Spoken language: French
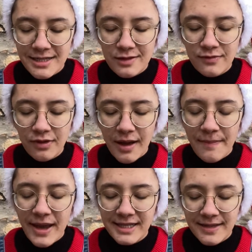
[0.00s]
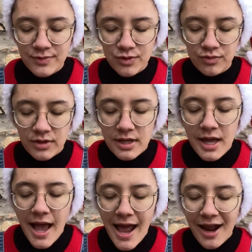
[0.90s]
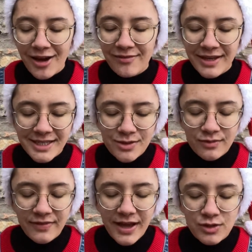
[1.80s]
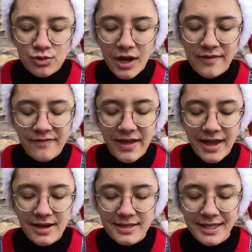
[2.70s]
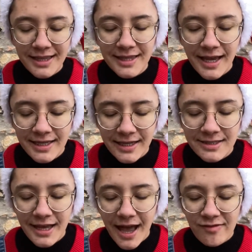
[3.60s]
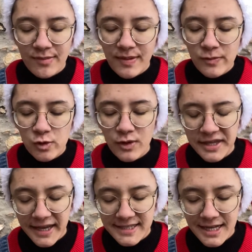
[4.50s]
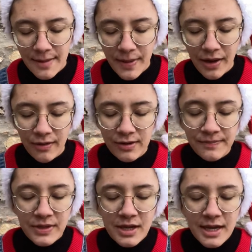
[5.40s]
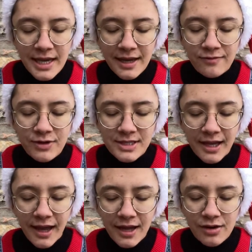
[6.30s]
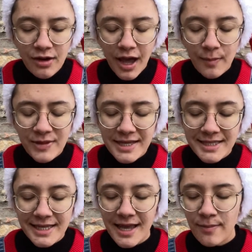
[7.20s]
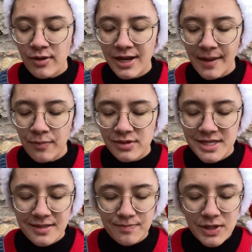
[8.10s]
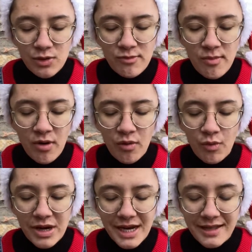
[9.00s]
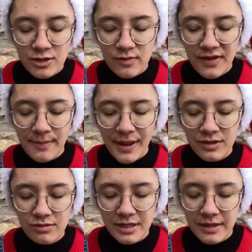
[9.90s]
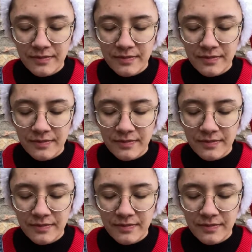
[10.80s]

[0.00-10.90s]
ne fera pas exception. Elle a renversé son verre sur Raphaël, sa target, avant même de lui adresser la parole. Et un voisin râleur a menacé d'appeler la police pile au moment où elle allait se faire pardonner.